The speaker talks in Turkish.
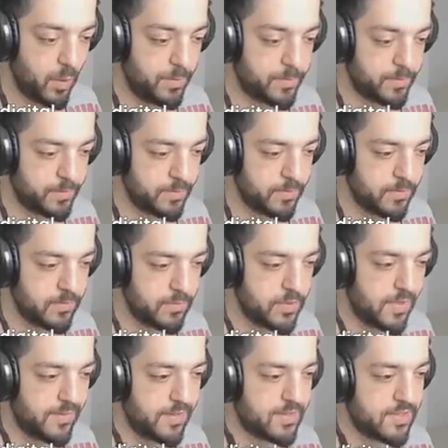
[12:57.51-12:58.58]
Hop.
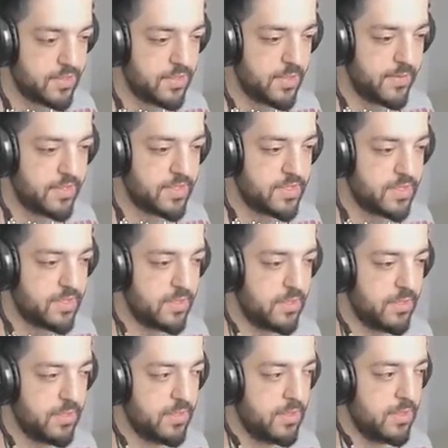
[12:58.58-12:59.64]
Yavaş yavaş sık.
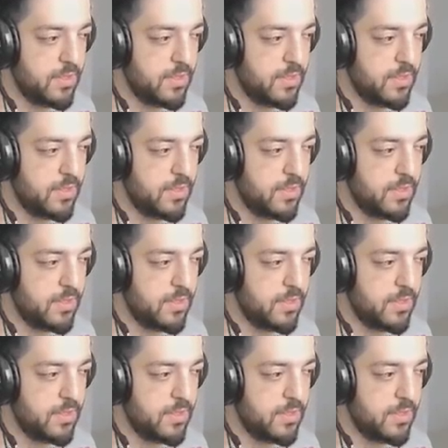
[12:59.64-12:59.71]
